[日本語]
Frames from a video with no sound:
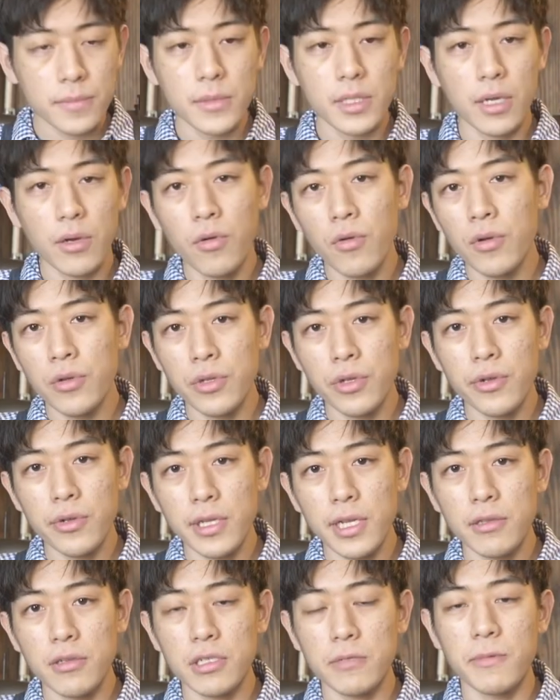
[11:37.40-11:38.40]
で今後の予
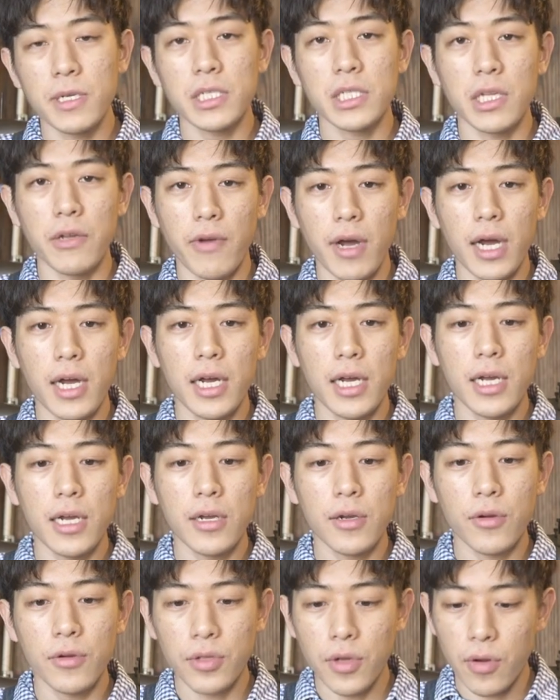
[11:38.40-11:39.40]
定としましては、
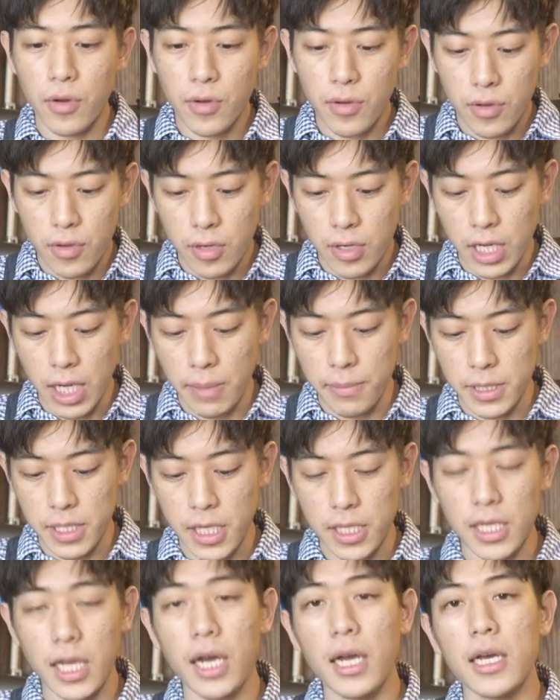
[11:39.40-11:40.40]
この今回み
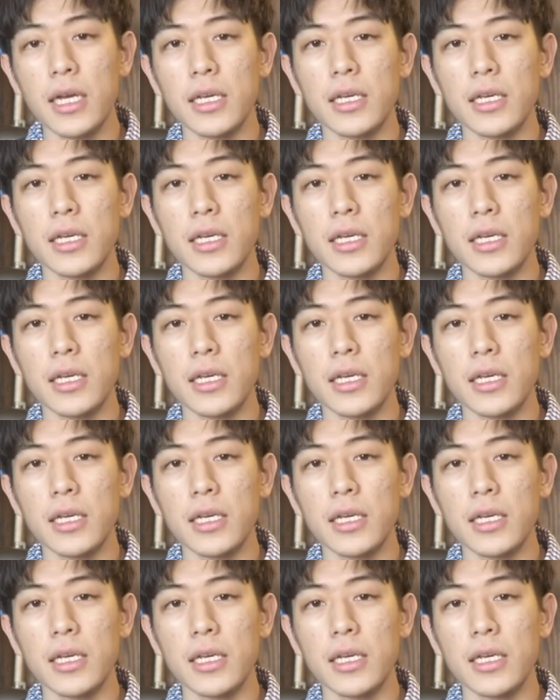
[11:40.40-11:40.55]
たいな